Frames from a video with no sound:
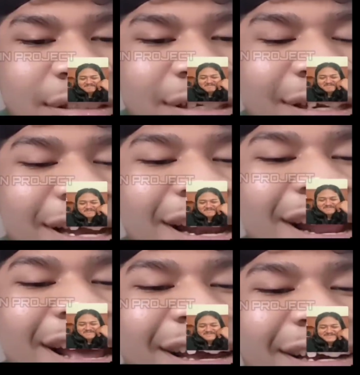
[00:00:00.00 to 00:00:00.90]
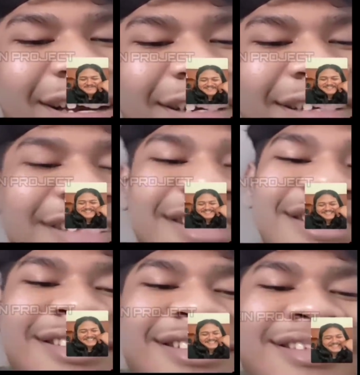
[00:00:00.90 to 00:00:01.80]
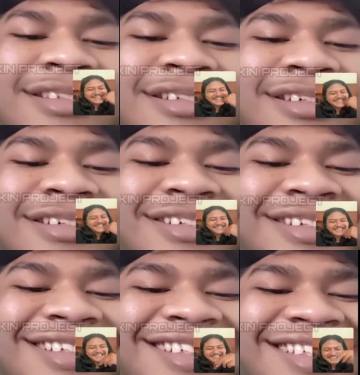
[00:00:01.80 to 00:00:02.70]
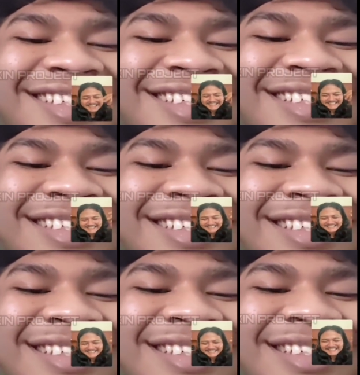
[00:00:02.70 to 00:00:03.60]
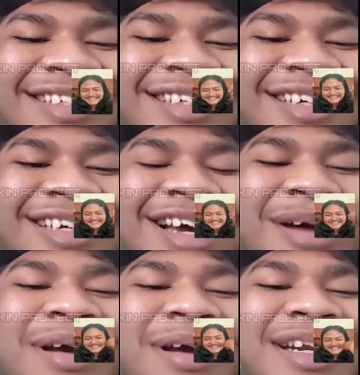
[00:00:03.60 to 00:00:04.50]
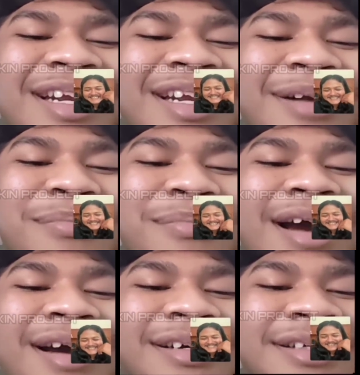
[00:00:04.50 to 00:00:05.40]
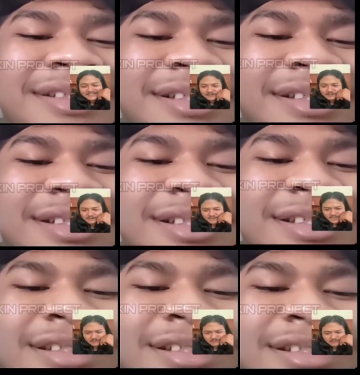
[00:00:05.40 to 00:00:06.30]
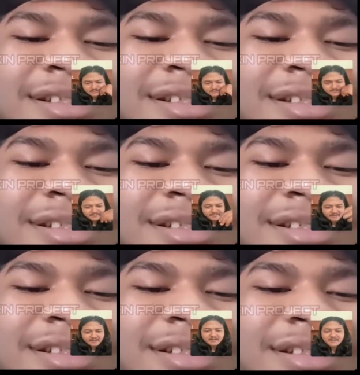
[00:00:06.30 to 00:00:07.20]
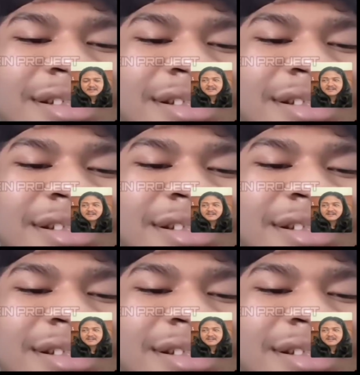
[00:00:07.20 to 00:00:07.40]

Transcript: Tak ada yang tahu apa yang mereka perbincangkan, namun yang pasti, obrolan mereka terlihat sangat asik.